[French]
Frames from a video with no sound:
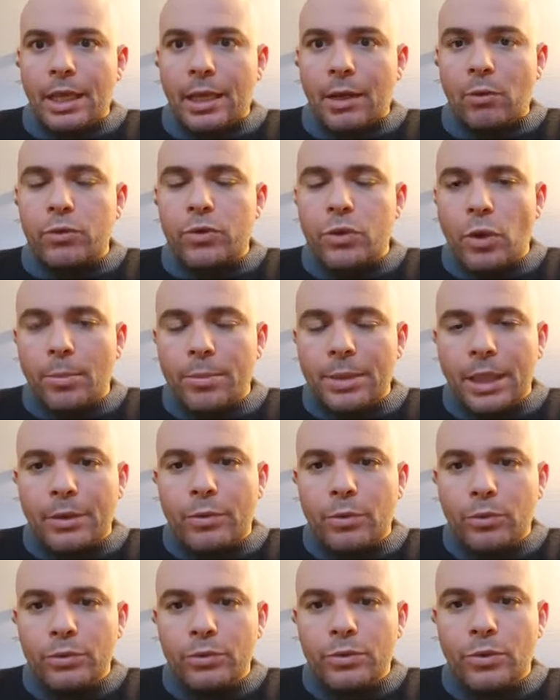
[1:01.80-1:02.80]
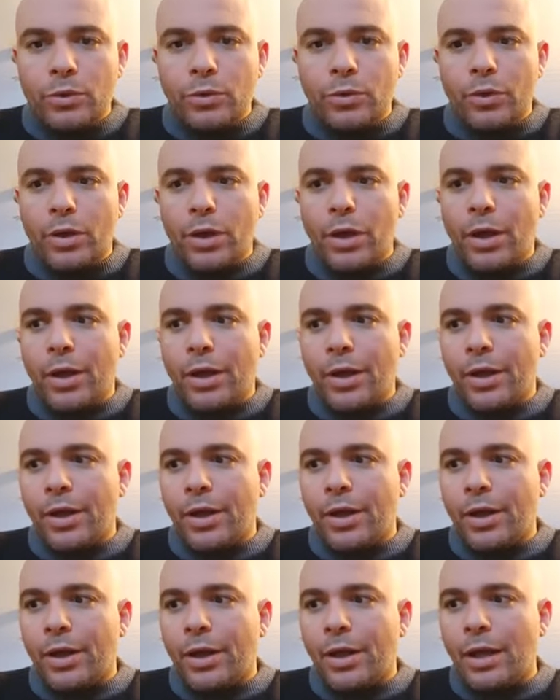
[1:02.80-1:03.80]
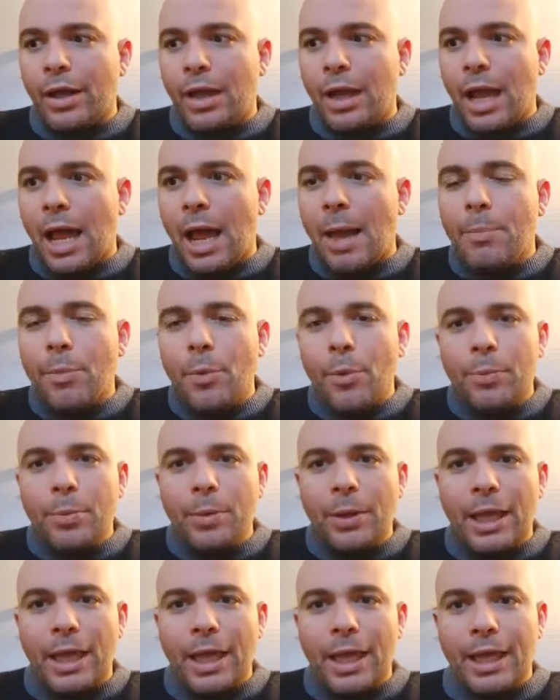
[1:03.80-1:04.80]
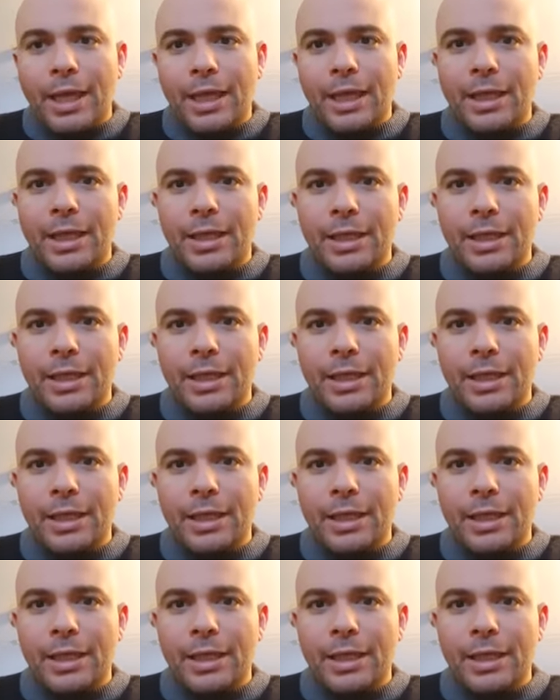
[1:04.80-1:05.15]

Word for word: On se rend bien compte que euh, à peu près